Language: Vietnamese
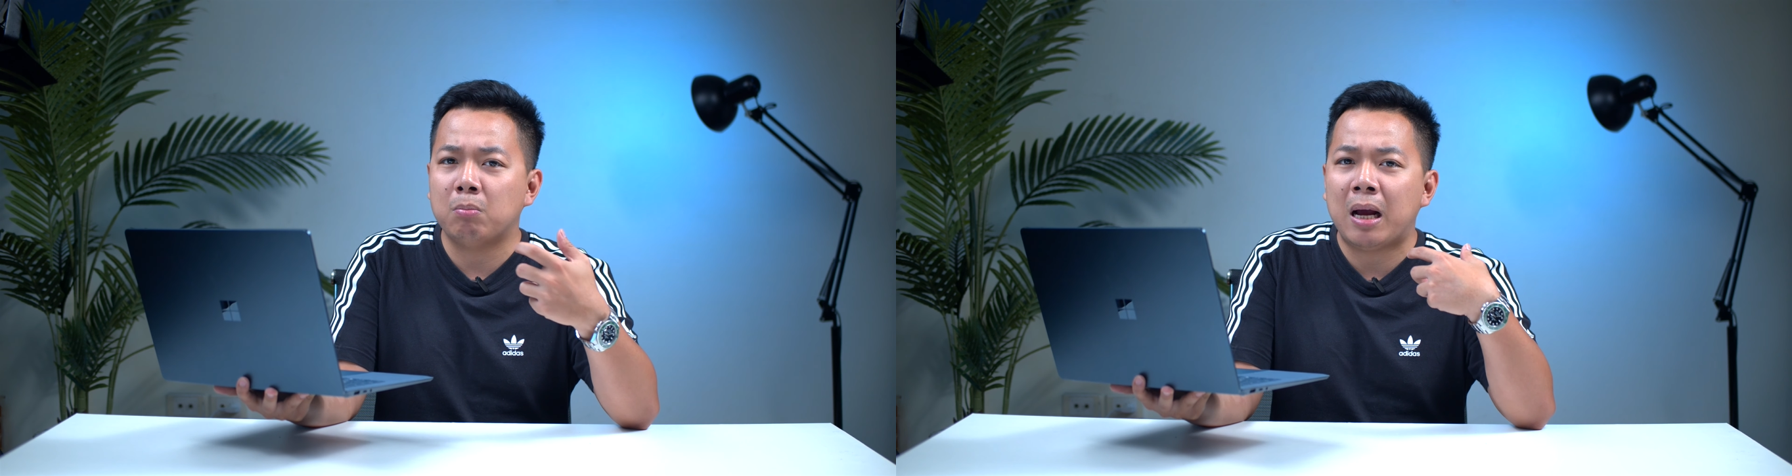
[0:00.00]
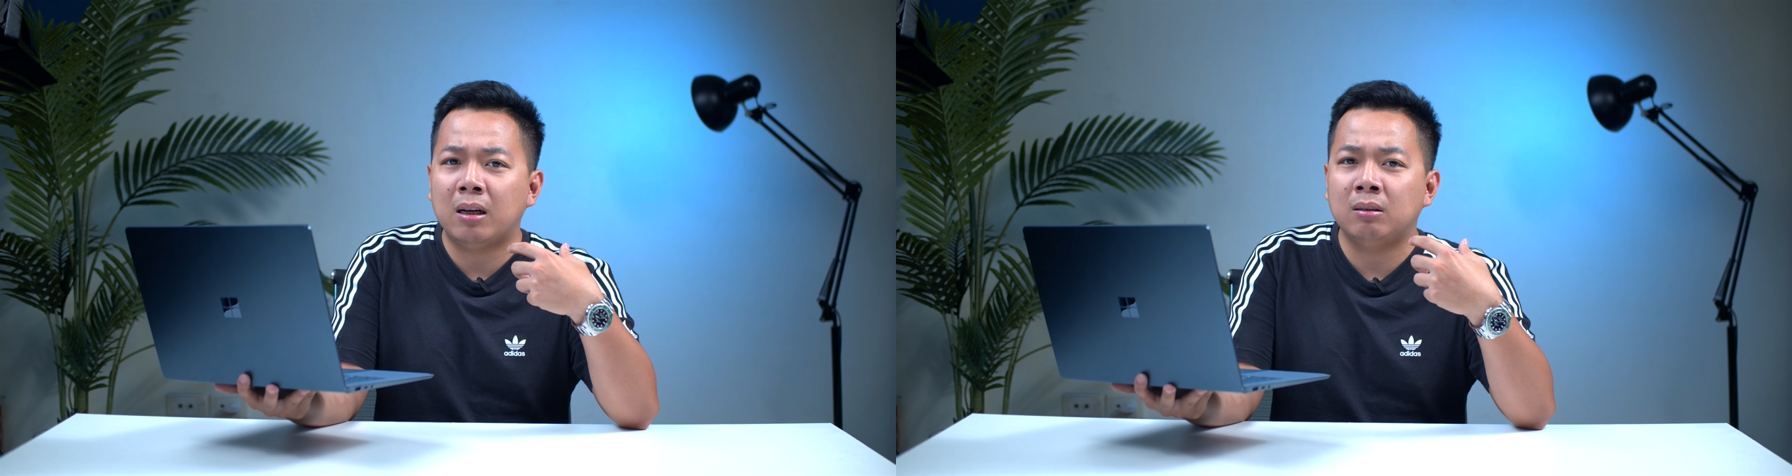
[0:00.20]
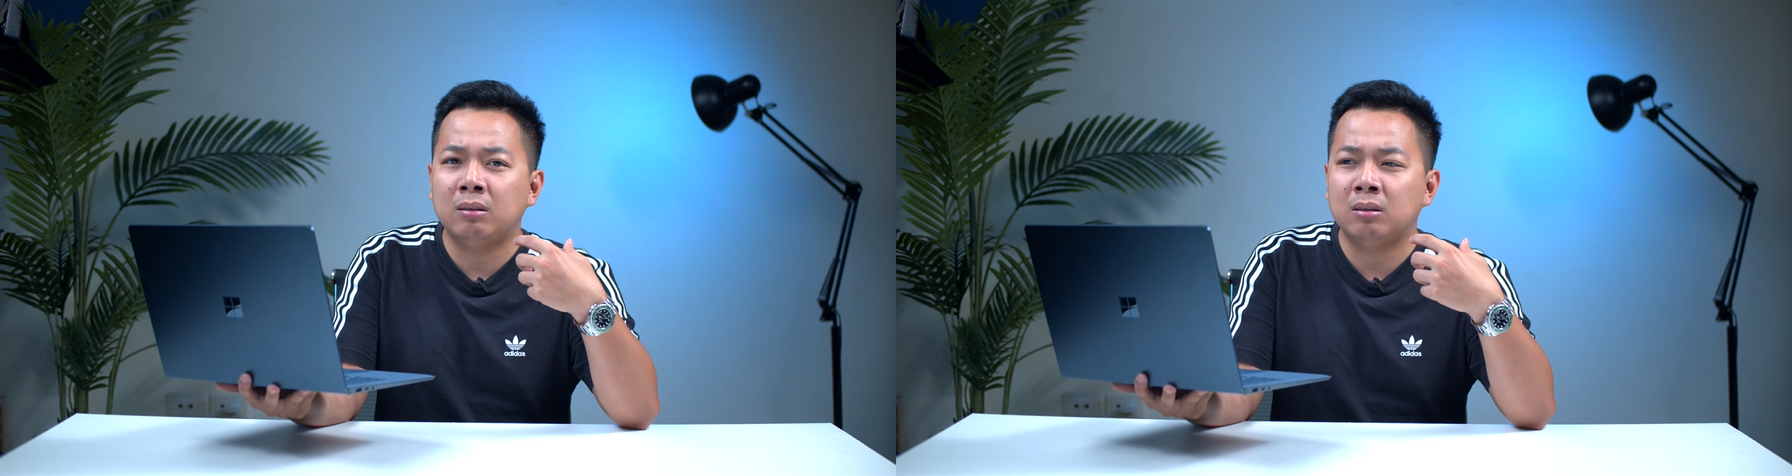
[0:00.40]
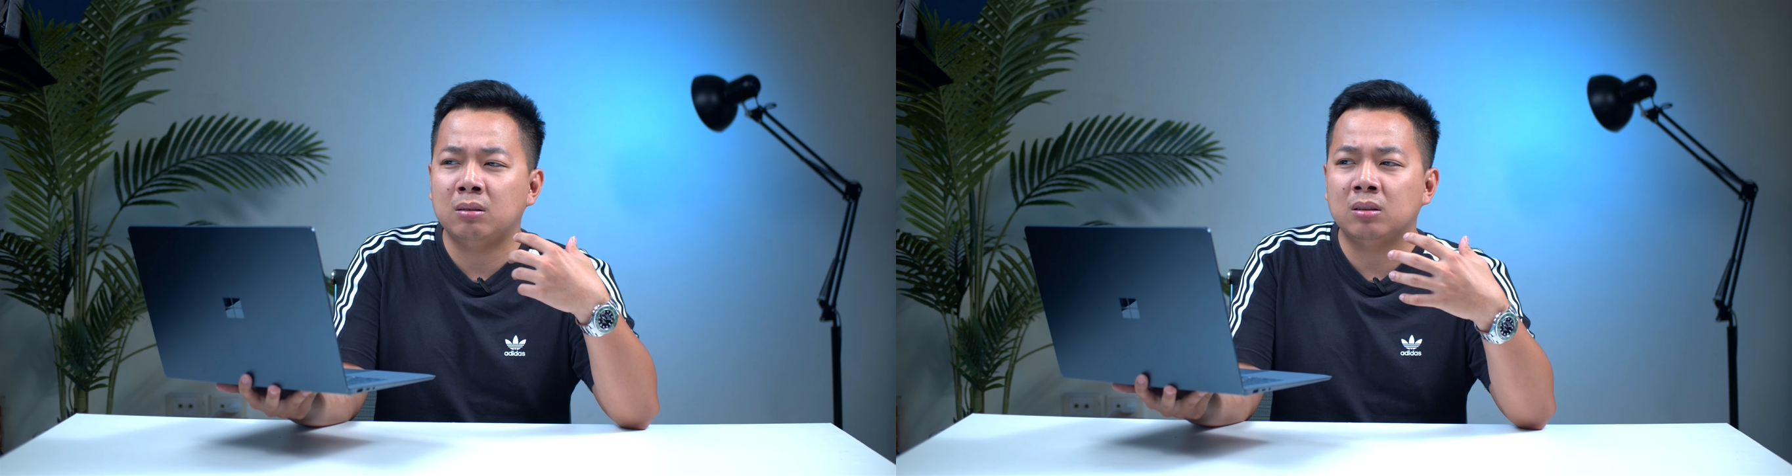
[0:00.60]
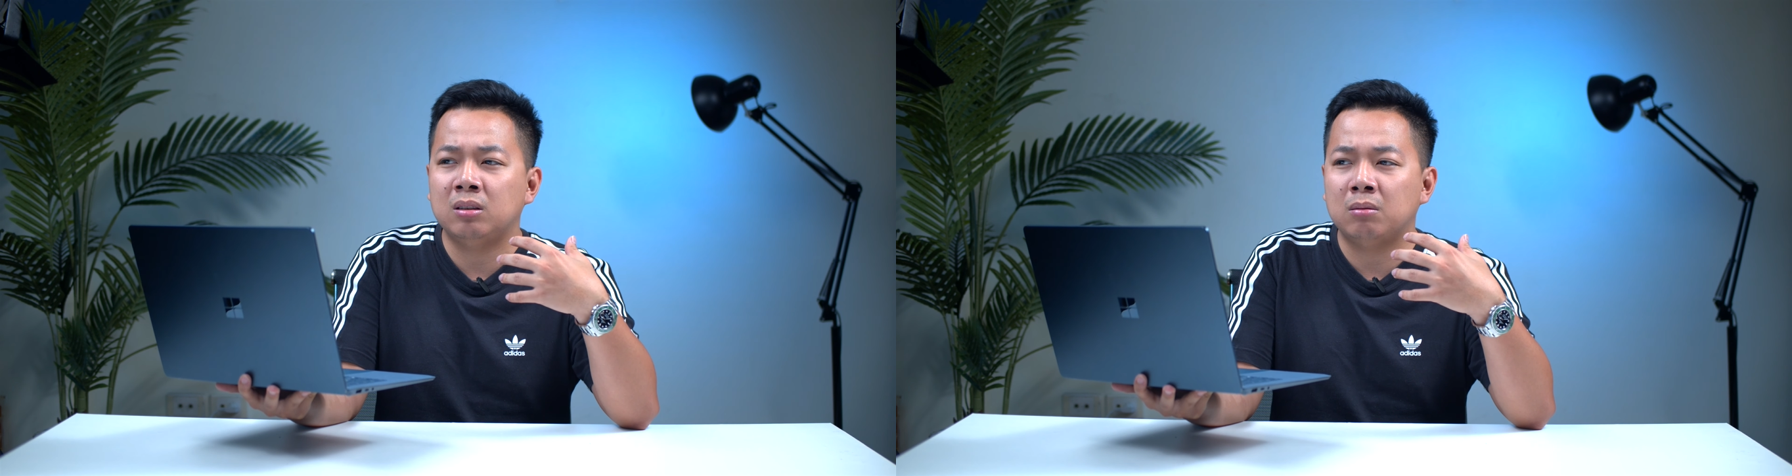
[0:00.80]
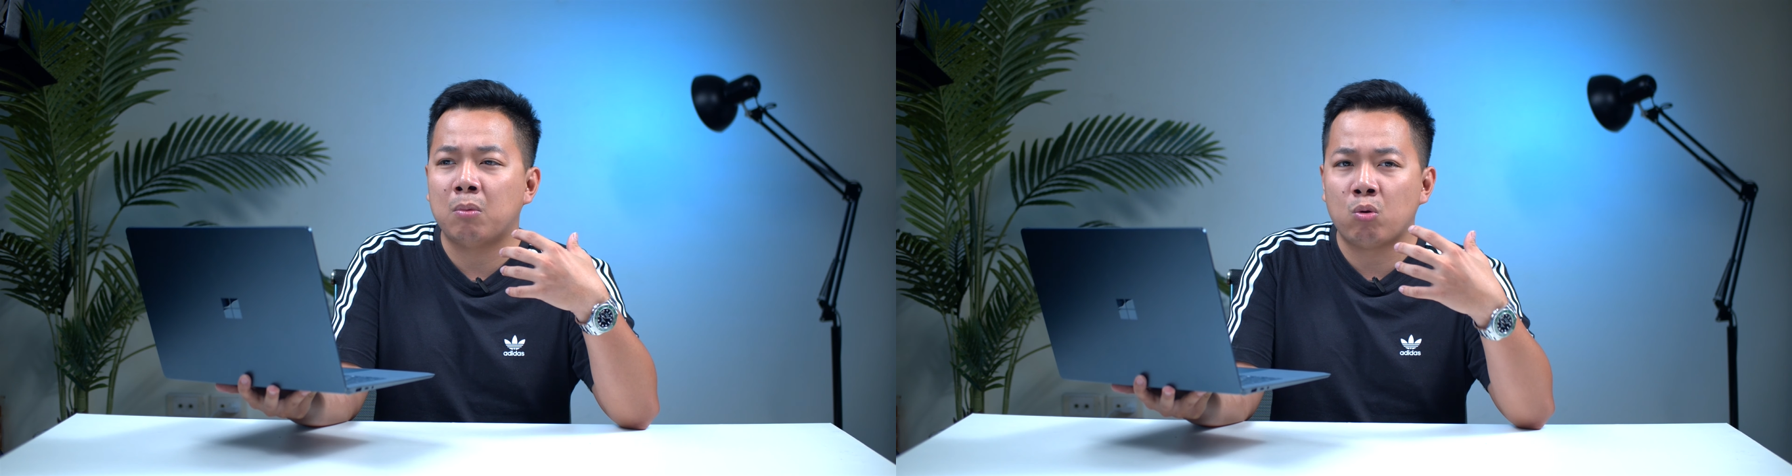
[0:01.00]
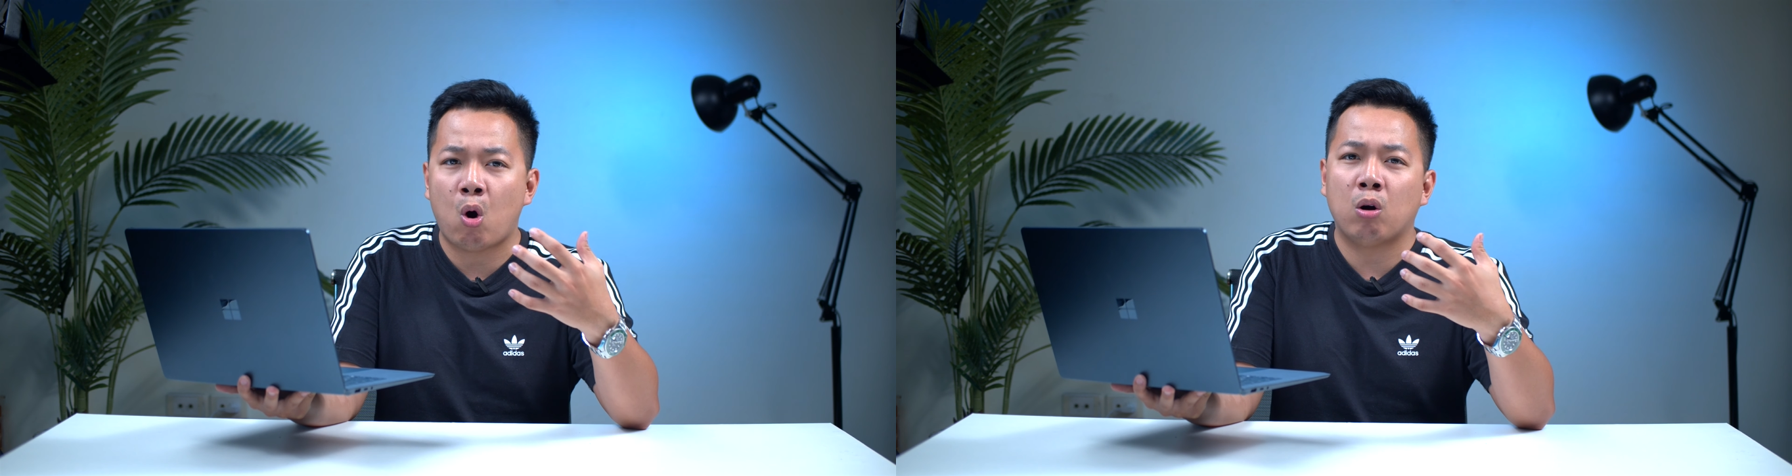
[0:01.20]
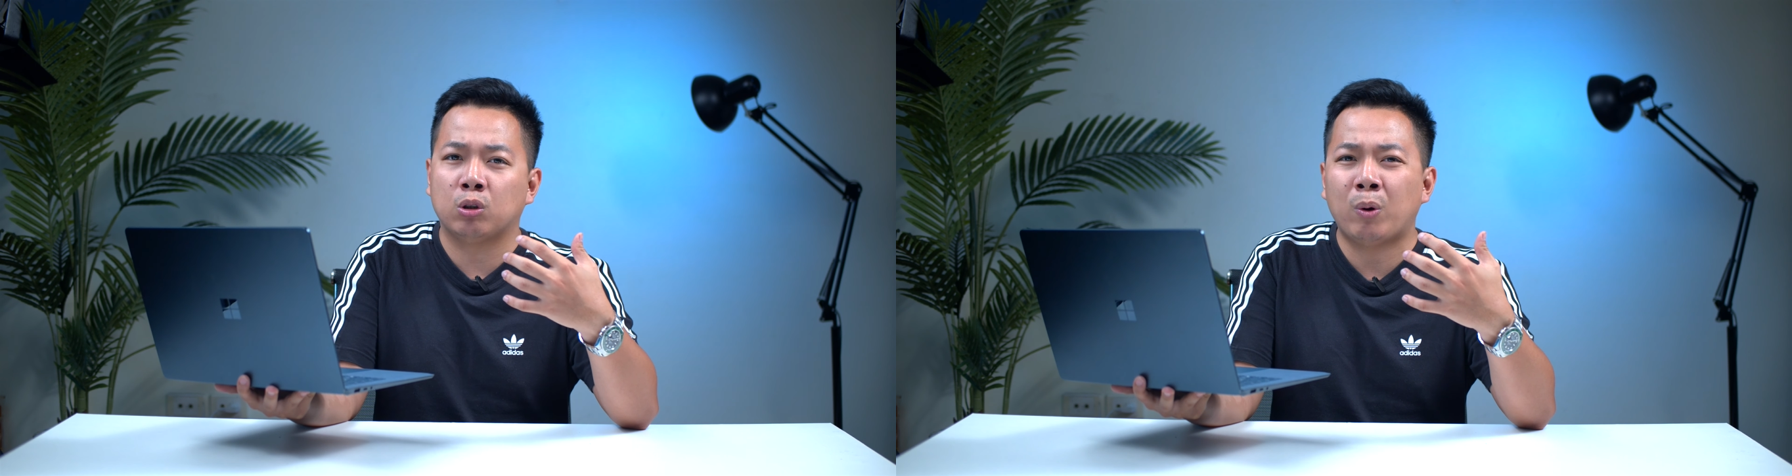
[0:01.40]
mang màu
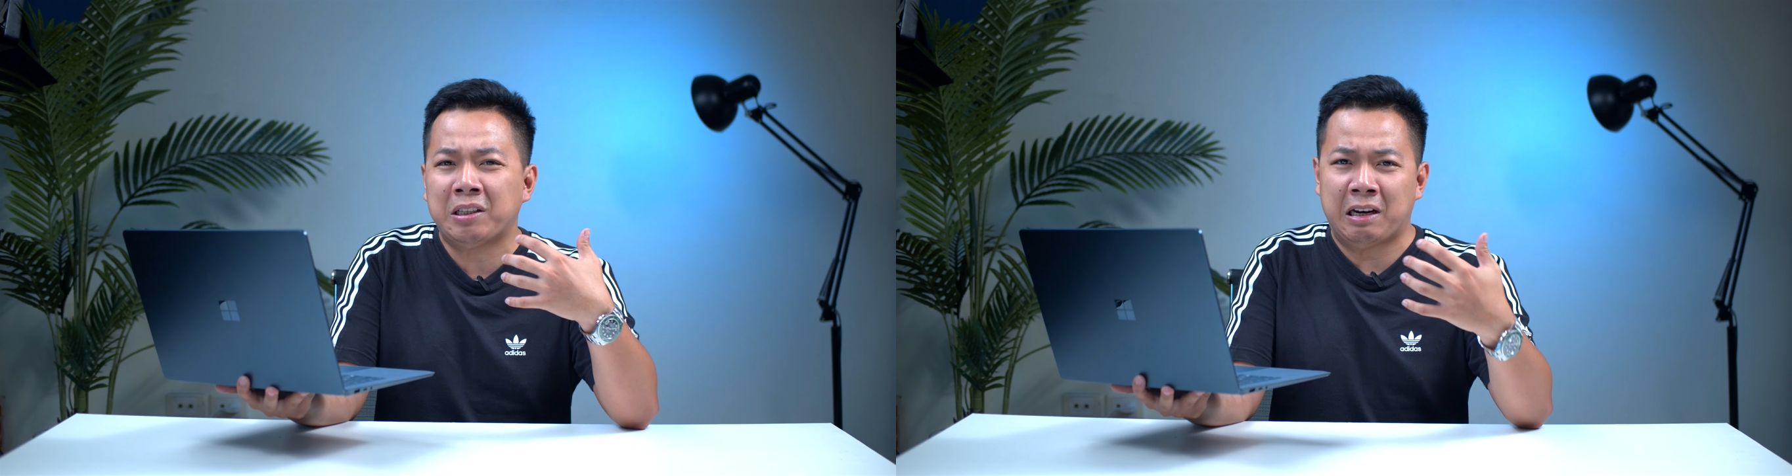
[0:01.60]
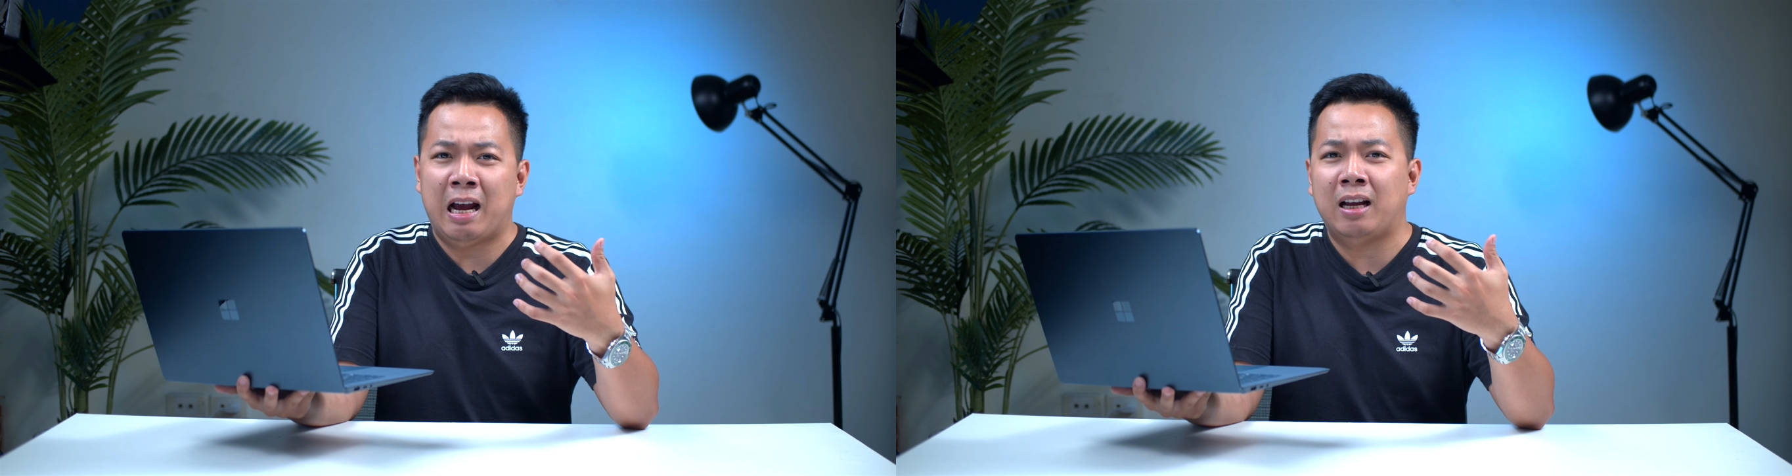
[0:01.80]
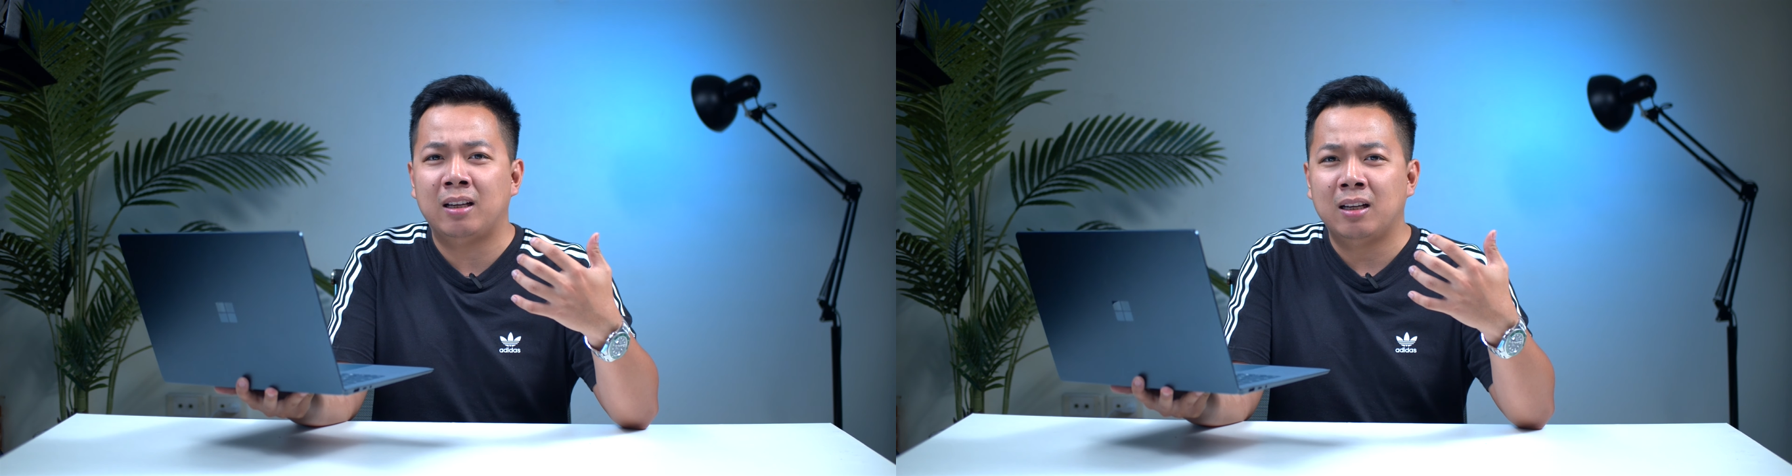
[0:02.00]
đỏ quay trở lại